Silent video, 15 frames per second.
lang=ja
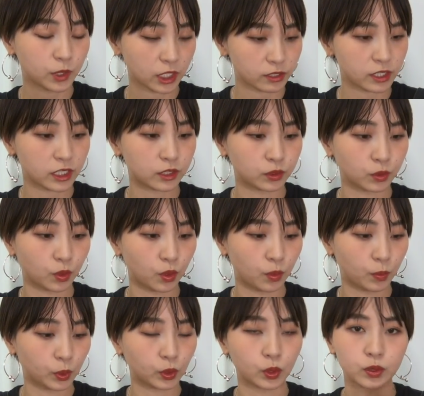プラスチックの
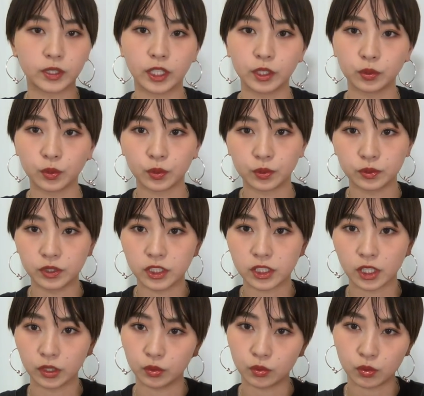ボトルで届くんです
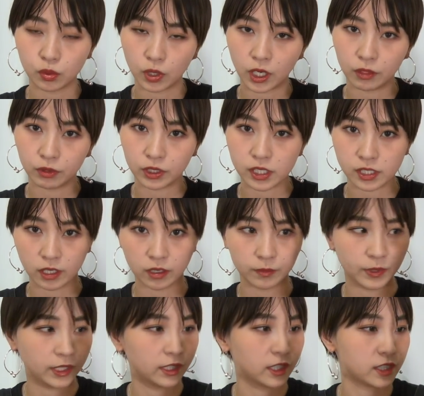けど今回はなぜか
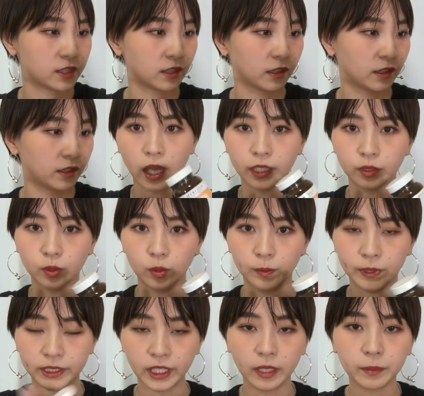瓶でしたえっと
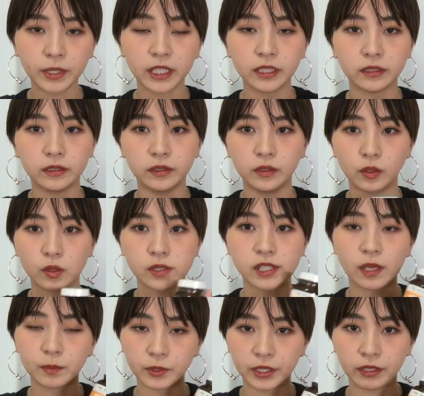ビタミンの
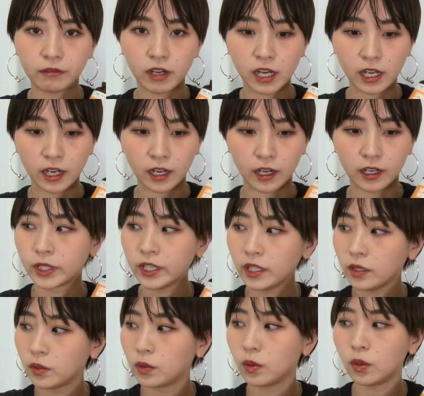サプリは結
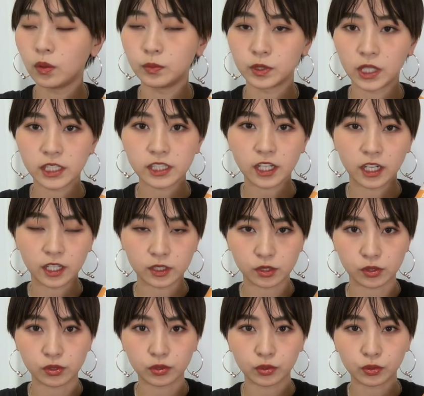構昔から
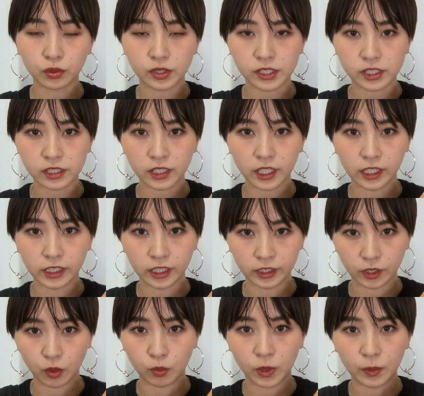ずっと取り続けて
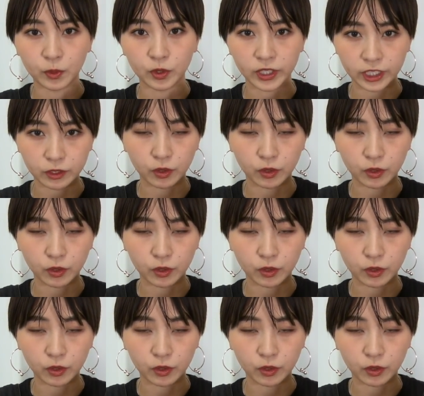てお守り